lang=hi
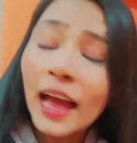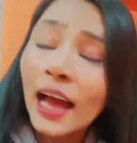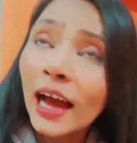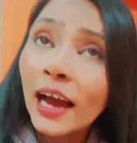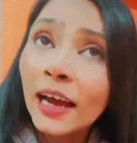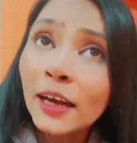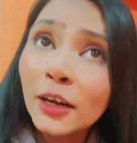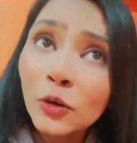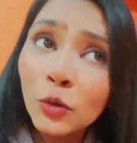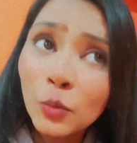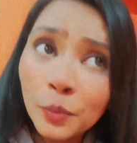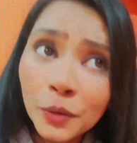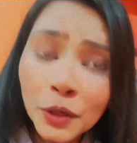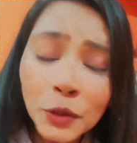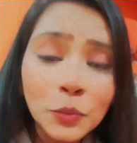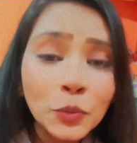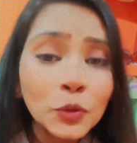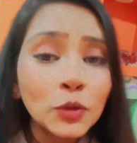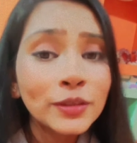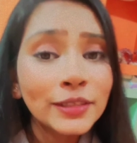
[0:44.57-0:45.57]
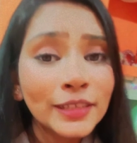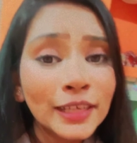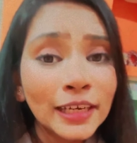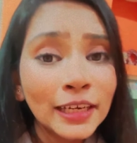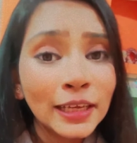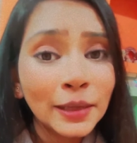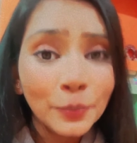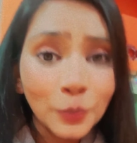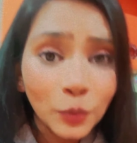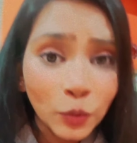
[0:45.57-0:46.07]
एंड ओपन पोर्स के
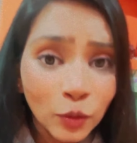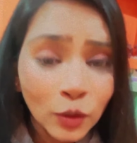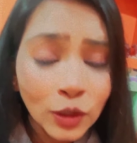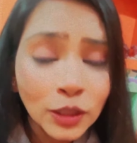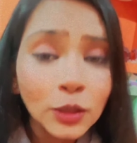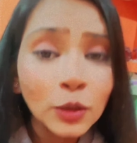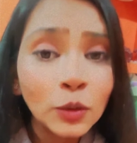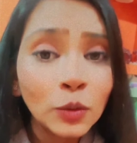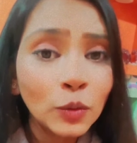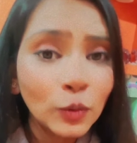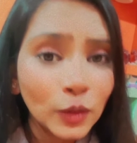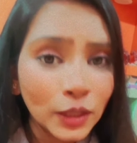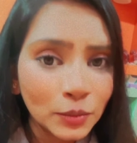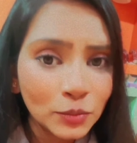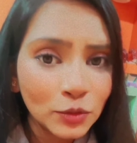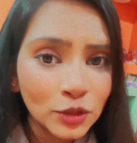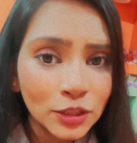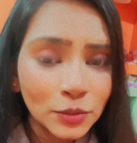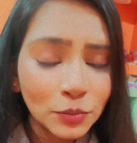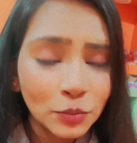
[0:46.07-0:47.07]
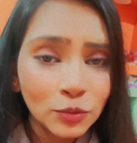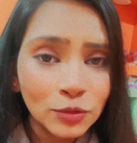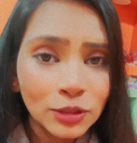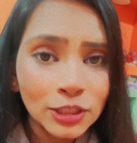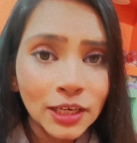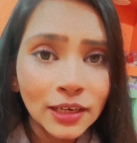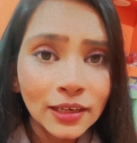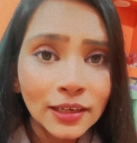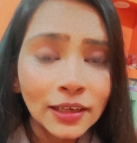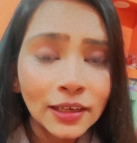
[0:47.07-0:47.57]
लिए बहुत लोगों ने मुझे
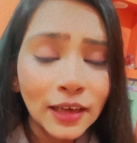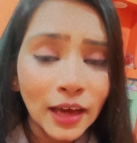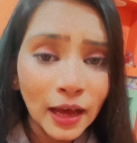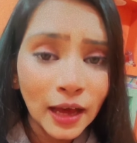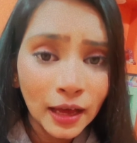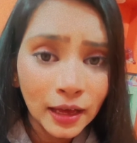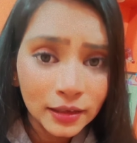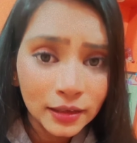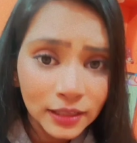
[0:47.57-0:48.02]
पूछा कि आ,